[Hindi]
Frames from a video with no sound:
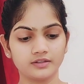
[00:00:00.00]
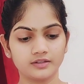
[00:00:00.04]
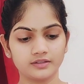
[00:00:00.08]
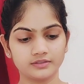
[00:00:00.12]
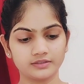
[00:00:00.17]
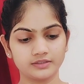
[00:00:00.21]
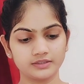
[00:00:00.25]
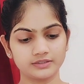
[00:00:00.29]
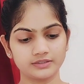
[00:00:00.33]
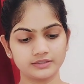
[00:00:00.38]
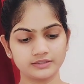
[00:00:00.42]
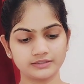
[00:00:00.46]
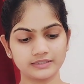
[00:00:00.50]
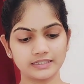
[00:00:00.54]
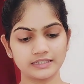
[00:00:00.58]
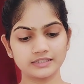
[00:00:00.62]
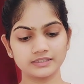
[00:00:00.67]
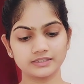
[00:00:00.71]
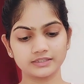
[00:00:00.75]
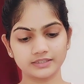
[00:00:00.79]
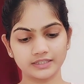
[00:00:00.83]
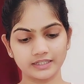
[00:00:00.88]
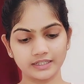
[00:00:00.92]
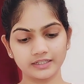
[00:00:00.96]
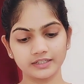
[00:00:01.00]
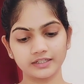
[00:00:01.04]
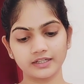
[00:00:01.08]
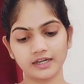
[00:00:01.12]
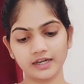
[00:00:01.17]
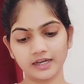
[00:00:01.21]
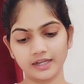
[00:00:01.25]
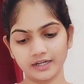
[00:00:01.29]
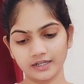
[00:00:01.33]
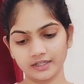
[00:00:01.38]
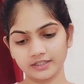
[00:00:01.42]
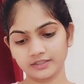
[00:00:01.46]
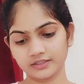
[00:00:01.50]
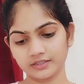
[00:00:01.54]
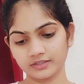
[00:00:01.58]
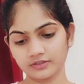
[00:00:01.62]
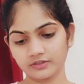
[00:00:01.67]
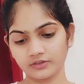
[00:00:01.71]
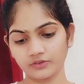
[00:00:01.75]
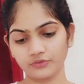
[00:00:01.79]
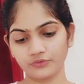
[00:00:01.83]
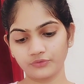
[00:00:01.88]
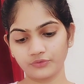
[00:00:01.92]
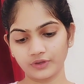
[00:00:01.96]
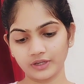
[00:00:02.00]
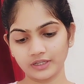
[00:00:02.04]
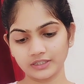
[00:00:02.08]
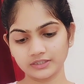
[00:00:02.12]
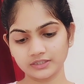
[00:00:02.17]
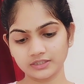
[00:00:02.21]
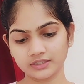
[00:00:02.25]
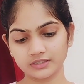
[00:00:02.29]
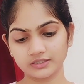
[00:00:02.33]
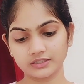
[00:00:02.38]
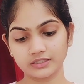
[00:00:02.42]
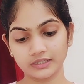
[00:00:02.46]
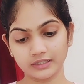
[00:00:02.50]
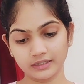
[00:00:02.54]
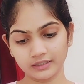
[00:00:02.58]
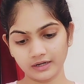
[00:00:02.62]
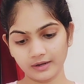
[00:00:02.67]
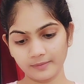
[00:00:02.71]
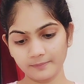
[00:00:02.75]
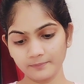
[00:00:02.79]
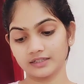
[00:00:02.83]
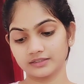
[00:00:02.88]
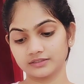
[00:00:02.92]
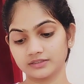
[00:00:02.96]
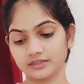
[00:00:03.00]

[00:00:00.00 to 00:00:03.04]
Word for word: दिस इज़ अ स्किन करेक्ट फेस सीरम